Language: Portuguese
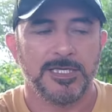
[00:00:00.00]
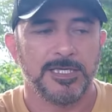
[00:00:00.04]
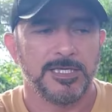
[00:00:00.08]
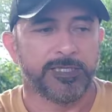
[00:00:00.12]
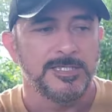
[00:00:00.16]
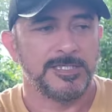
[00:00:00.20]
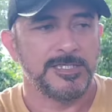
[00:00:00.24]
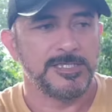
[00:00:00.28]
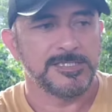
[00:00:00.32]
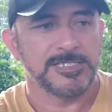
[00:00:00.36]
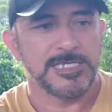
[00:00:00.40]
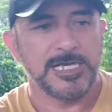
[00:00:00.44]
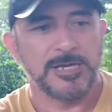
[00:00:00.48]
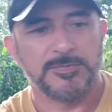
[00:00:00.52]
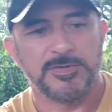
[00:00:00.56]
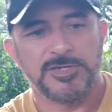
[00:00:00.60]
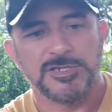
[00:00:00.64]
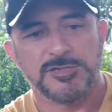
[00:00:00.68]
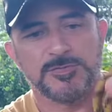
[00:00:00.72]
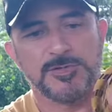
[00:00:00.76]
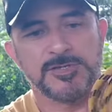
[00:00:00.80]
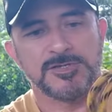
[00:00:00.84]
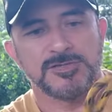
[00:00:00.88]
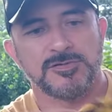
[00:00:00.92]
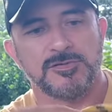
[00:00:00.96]
E nesse cabelo,
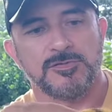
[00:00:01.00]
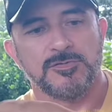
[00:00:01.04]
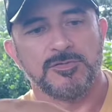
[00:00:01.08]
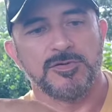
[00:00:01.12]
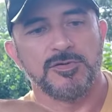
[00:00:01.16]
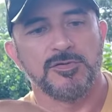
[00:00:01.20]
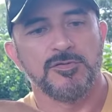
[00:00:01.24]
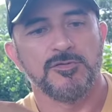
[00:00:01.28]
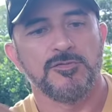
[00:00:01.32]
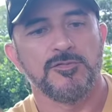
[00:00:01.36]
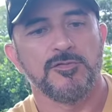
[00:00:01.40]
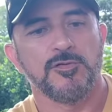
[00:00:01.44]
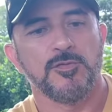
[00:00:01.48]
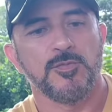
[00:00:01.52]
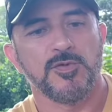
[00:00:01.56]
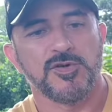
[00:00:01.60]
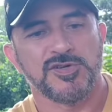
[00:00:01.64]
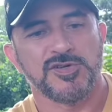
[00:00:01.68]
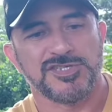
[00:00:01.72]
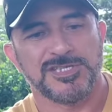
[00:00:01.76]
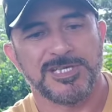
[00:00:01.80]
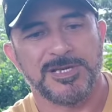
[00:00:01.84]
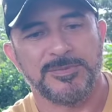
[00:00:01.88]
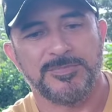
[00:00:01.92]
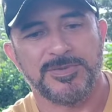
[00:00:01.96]
pessoal, eu vou
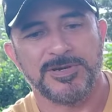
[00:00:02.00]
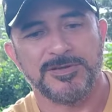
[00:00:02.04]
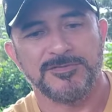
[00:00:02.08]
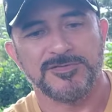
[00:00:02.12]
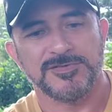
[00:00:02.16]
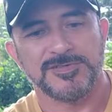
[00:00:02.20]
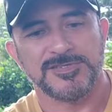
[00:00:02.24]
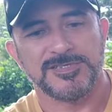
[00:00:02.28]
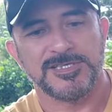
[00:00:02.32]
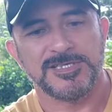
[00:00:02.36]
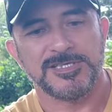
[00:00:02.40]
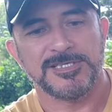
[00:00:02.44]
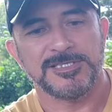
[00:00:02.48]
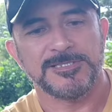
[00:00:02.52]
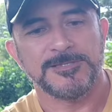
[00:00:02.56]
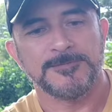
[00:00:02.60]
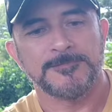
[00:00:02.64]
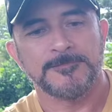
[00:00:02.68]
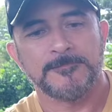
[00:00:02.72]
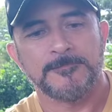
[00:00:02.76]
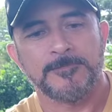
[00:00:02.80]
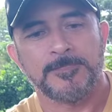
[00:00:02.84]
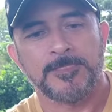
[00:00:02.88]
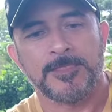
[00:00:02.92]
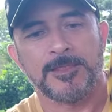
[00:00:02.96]
mostrar pra vocês
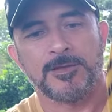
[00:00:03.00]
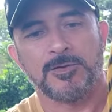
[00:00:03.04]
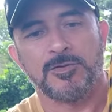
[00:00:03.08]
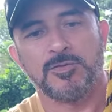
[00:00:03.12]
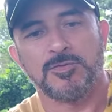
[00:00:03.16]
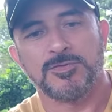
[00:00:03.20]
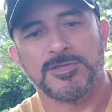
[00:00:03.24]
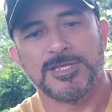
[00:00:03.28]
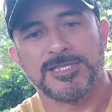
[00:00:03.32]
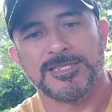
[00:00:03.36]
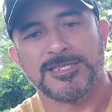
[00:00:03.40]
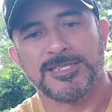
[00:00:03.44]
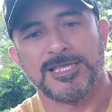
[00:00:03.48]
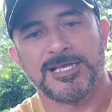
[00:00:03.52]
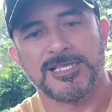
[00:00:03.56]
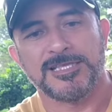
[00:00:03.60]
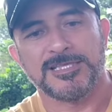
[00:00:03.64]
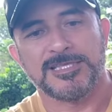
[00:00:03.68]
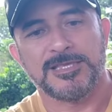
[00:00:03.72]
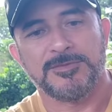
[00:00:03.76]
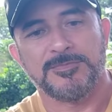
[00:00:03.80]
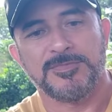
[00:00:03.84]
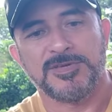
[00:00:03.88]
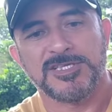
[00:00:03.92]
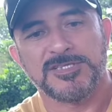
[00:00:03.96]
um detalhe
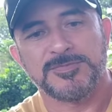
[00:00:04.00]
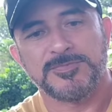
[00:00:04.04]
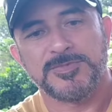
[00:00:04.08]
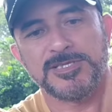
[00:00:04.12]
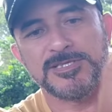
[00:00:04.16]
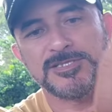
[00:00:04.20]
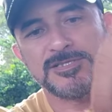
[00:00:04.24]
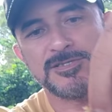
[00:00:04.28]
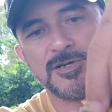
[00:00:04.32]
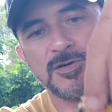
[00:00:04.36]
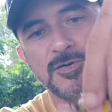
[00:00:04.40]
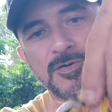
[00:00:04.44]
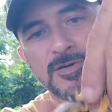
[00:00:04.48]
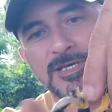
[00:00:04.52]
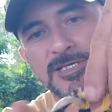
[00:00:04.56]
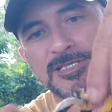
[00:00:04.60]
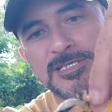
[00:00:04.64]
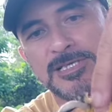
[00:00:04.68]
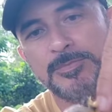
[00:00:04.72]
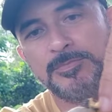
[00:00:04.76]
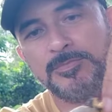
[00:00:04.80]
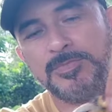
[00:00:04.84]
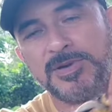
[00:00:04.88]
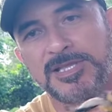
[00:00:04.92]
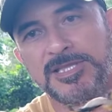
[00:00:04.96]
também especial. Que essa
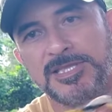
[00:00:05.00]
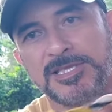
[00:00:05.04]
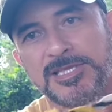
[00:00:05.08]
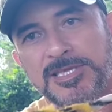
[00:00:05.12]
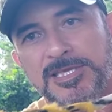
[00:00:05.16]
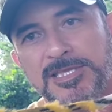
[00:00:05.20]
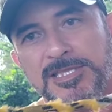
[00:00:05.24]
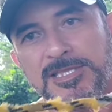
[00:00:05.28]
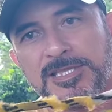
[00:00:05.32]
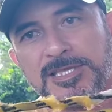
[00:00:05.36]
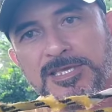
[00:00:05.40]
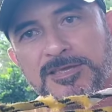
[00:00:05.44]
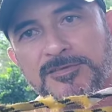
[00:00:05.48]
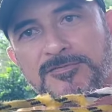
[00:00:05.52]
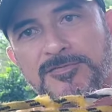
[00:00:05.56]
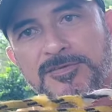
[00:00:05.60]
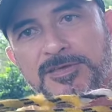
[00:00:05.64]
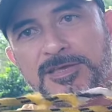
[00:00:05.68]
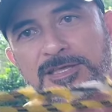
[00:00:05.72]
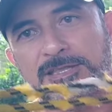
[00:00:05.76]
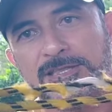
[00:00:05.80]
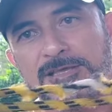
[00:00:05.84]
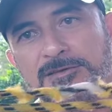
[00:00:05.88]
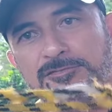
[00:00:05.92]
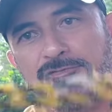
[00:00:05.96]
parte aqui que
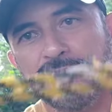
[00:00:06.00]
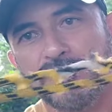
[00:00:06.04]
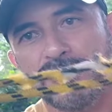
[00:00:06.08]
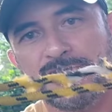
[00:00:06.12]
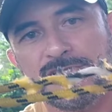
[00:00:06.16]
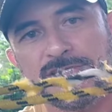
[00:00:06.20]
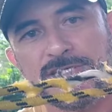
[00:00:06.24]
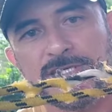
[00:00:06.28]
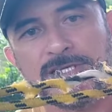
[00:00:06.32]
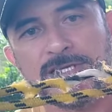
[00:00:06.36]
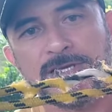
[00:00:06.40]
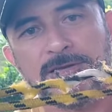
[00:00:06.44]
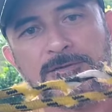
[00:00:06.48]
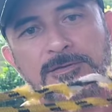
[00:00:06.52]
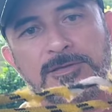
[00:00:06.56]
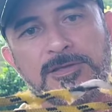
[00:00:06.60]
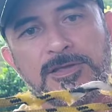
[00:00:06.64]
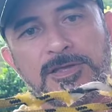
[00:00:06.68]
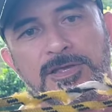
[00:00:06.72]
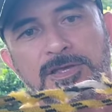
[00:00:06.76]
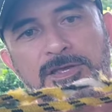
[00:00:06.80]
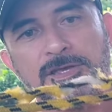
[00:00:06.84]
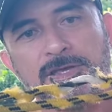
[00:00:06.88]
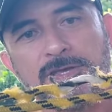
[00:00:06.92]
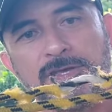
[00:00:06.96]
fica na focinheira,
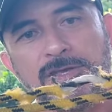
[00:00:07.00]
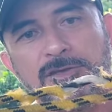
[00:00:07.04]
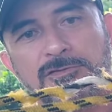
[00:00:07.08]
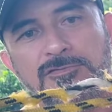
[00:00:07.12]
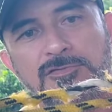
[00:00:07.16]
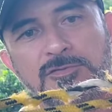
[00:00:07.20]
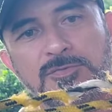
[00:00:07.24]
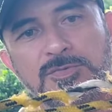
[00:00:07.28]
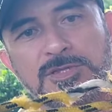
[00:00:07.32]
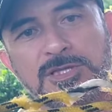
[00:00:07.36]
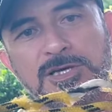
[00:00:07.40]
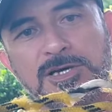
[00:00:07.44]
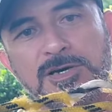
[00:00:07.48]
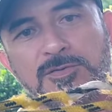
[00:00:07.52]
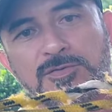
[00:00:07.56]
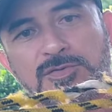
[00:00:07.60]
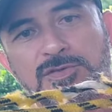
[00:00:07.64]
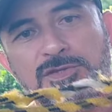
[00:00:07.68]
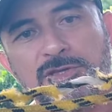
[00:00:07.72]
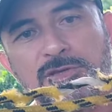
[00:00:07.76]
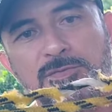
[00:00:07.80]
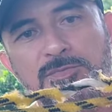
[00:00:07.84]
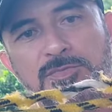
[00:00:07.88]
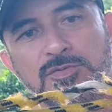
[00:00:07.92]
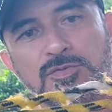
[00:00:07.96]
eu vou botar o
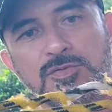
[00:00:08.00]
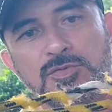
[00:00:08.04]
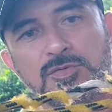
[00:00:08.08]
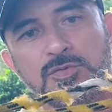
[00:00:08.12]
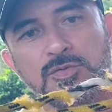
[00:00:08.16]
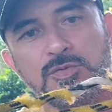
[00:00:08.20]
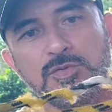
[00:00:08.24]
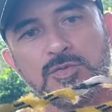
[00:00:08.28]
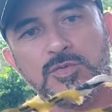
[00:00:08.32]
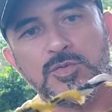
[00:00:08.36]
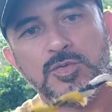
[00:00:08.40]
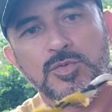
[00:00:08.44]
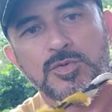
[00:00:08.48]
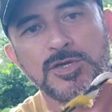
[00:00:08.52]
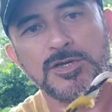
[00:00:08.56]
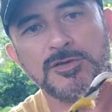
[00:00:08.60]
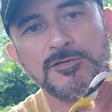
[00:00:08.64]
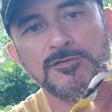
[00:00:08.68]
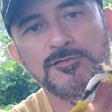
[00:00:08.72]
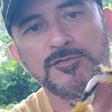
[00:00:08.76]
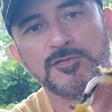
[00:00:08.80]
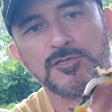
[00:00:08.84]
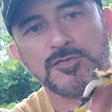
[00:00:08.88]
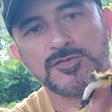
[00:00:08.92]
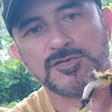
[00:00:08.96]
tipo um
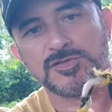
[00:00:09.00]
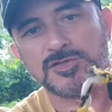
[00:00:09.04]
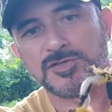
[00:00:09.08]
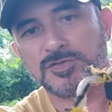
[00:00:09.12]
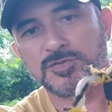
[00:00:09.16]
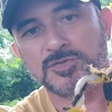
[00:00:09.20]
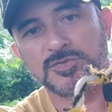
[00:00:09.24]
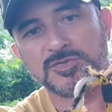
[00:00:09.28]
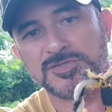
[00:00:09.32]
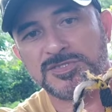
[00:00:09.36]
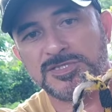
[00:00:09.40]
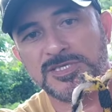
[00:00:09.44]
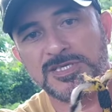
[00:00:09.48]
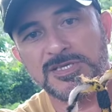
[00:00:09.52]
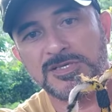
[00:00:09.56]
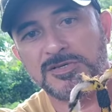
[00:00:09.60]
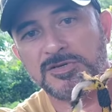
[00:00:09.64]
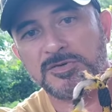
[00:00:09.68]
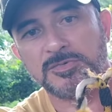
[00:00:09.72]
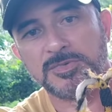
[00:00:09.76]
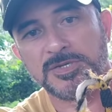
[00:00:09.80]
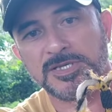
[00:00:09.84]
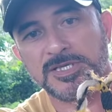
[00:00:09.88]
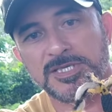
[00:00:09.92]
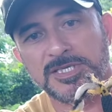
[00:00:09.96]
reforço. Eu não sei
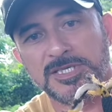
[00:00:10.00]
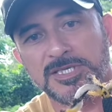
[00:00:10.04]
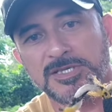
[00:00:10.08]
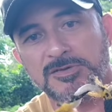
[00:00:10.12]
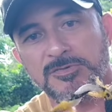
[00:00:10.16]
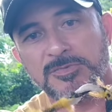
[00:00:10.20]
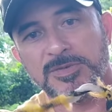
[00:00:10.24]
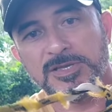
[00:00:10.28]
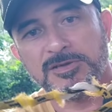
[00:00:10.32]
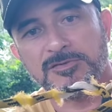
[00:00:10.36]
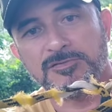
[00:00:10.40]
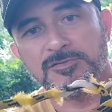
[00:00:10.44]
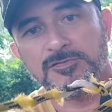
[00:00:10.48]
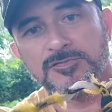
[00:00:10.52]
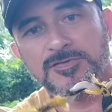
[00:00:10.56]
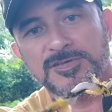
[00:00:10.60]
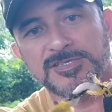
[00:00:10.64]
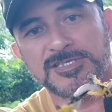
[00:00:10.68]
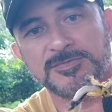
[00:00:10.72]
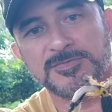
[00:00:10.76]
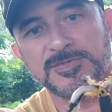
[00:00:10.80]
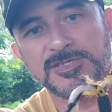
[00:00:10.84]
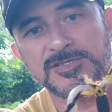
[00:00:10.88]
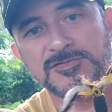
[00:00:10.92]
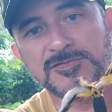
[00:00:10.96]
como, aqui, como é que eu vou fazer,
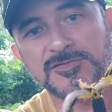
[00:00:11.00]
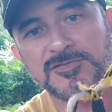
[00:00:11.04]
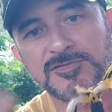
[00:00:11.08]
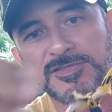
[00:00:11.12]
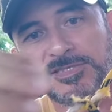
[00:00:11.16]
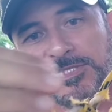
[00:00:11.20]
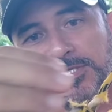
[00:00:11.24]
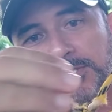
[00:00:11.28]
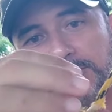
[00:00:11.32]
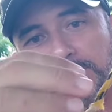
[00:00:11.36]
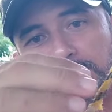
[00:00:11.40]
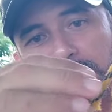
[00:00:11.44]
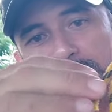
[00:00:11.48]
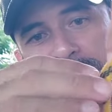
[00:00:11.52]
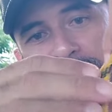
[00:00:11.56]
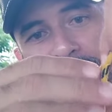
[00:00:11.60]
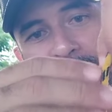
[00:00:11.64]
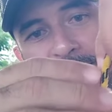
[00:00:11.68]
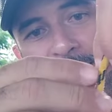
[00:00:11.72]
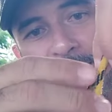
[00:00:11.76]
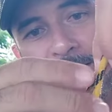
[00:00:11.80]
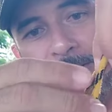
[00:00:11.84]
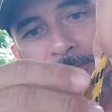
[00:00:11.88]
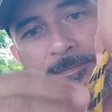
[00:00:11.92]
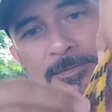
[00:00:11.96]
mas eu vou ter que
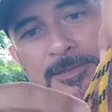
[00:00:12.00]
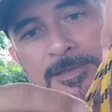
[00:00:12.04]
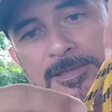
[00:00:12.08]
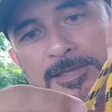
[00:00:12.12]
botar